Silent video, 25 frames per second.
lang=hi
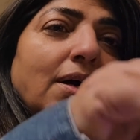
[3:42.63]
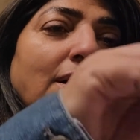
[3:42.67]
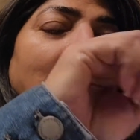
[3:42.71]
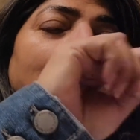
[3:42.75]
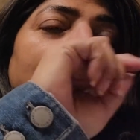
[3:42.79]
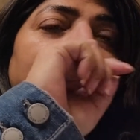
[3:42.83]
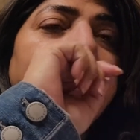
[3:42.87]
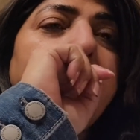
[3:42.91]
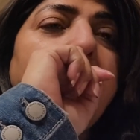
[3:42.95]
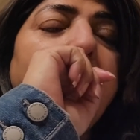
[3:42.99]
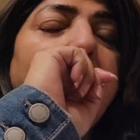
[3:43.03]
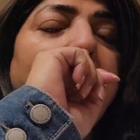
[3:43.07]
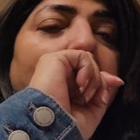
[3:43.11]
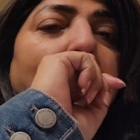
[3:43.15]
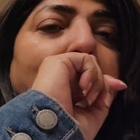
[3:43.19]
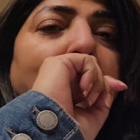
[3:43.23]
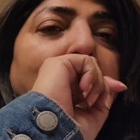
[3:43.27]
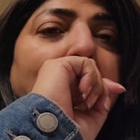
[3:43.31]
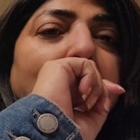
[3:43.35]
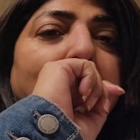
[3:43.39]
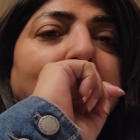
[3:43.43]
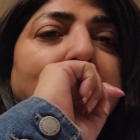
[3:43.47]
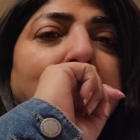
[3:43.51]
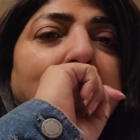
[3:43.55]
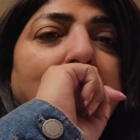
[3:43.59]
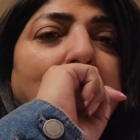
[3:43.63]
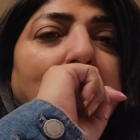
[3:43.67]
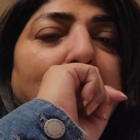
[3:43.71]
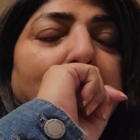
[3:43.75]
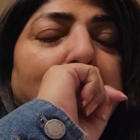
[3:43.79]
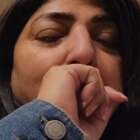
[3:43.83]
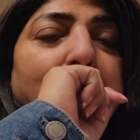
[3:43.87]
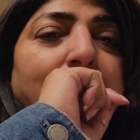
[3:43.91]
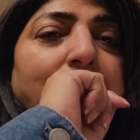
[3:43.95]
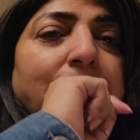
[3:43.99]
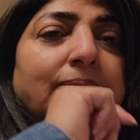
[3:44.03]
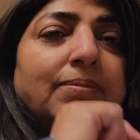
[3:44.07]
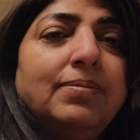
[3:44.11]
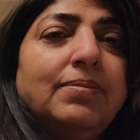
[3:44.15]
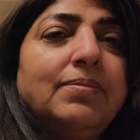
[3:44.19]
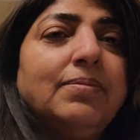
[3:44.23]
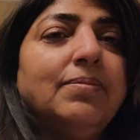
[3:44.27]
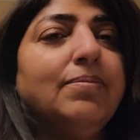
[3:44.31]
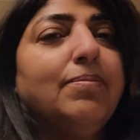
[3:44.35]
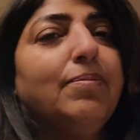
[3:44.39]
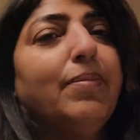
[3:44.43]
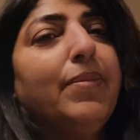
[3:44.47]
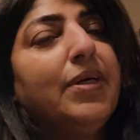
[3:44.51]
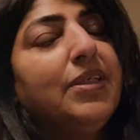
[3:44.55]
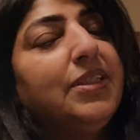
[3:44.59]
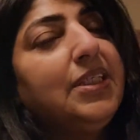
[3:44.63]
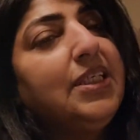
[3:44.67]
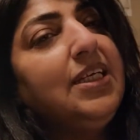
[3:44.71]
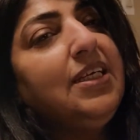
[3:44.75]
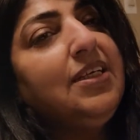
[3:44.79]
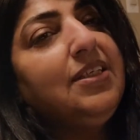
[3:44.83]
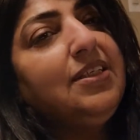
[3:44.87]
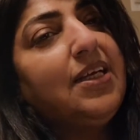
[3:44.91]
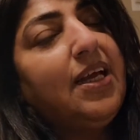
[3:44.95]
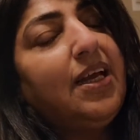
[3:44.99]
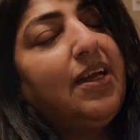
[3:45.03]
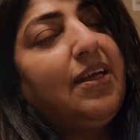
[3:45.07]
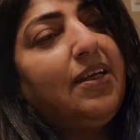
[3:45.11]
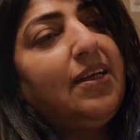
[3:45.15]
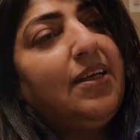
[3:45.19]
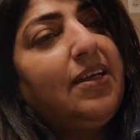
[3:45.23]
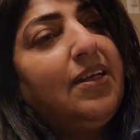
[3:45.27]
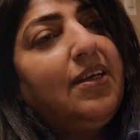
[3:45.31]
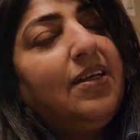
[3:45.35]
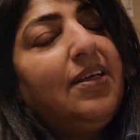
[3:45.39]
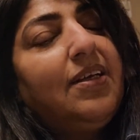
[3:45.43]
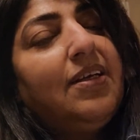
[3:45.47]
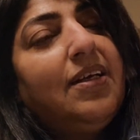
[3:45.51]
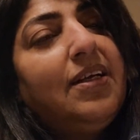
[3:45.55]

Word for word: देखिए आराम आराम से हम बस सीख जाएंगे